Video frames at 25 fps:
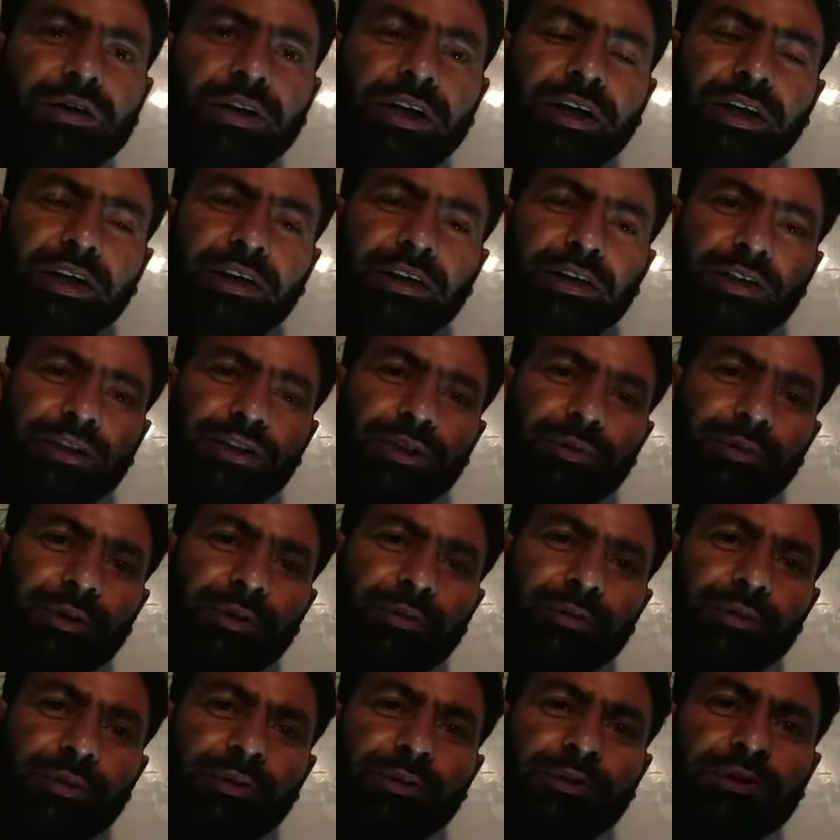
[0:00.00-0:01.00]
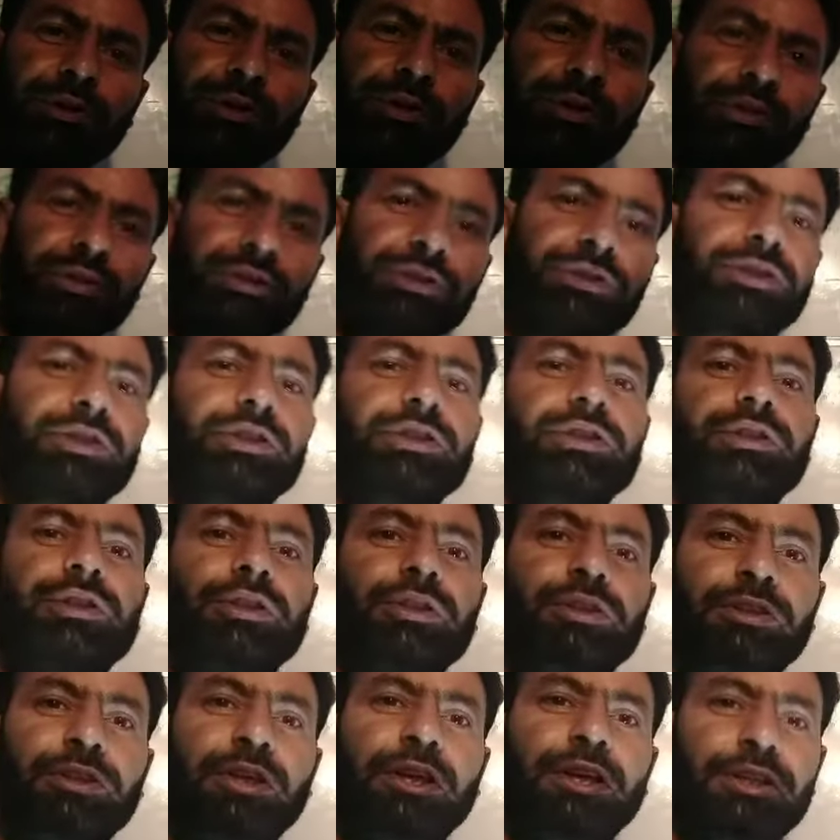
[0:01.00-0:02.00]
यानी कैसे पर वनोस अंज
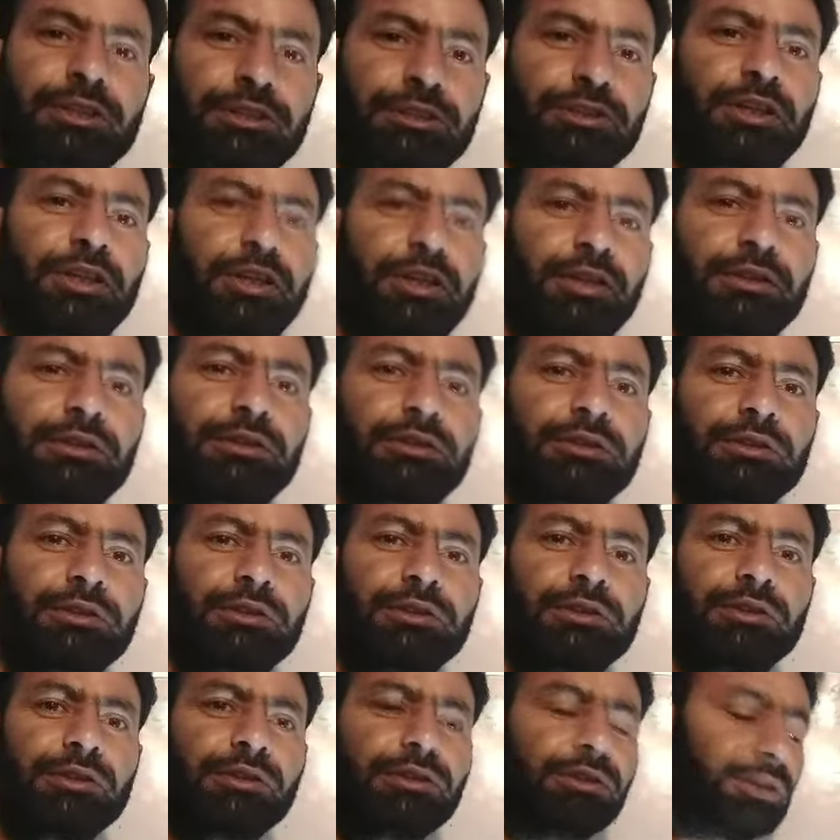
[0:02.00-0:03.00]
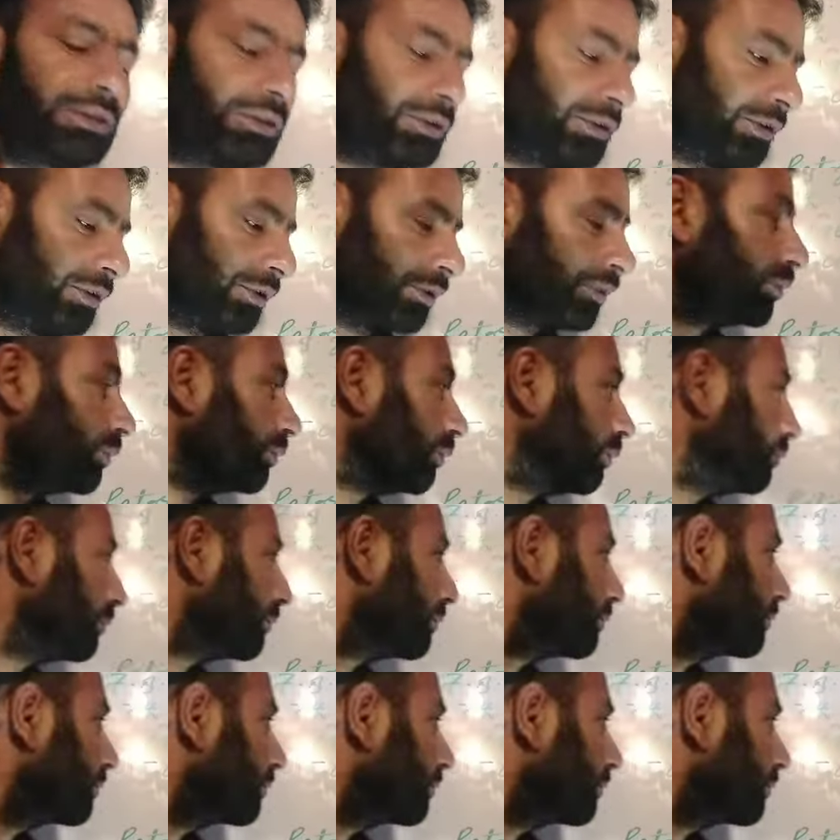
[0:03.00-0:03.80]
डांस करना तो